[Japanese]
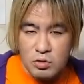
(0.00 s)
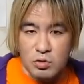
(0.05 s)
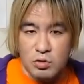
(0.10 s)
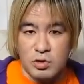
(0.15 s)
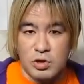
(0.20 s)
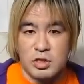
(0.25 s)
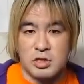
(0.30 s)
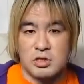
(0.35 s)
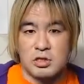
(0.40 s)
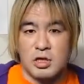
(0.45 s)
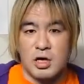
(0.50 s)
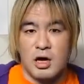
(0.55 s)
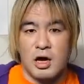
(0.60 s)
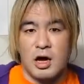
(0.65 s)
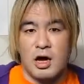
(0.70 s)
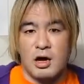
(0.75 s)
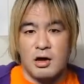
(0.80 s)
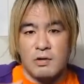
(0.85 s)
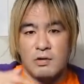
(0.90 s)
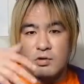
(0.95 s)
ですね、
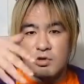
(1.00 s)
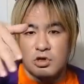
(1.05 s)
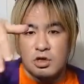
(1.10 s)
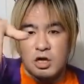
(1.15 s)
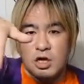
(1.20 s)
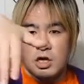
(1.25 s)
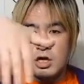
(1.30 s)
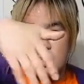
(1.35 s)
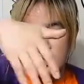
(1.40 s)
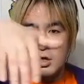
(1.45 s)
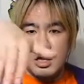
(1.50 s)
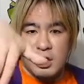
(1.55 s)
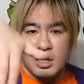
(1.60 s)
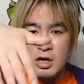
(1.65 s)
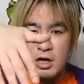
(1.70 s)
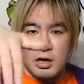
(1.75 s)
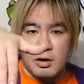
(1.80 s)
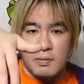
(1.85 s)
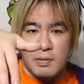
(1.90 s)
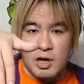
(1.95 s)
はい、こちら、
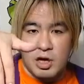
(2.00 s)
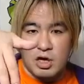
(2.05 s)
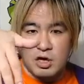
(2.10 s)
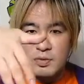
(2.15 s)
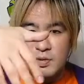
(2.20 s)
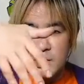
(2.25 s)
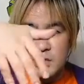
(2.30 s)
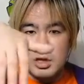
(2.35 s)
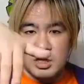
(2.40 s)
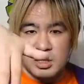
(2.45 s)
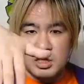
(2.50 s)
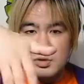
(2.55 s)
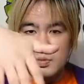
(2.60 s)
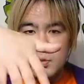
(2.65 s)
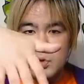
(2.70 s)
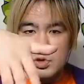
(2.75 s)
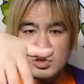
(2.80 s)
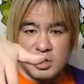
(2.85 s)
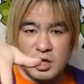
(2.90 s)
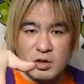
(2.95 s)
番組
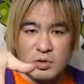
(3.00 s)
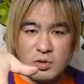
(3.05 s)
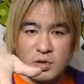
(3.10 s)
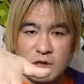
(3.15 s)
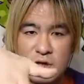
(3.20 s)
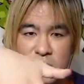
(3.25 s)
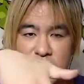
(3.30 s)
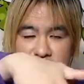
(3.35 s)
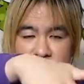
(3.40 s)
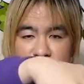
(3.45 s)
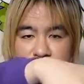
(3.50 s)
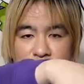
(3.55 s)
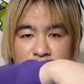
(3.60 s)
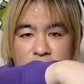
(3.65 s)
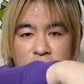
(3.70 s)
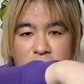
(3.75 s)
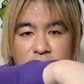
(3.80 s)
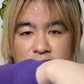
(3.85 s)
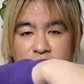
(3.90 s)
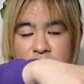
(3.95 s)
スポンサーの方がやって
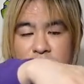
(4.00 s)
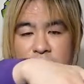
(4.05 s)
る、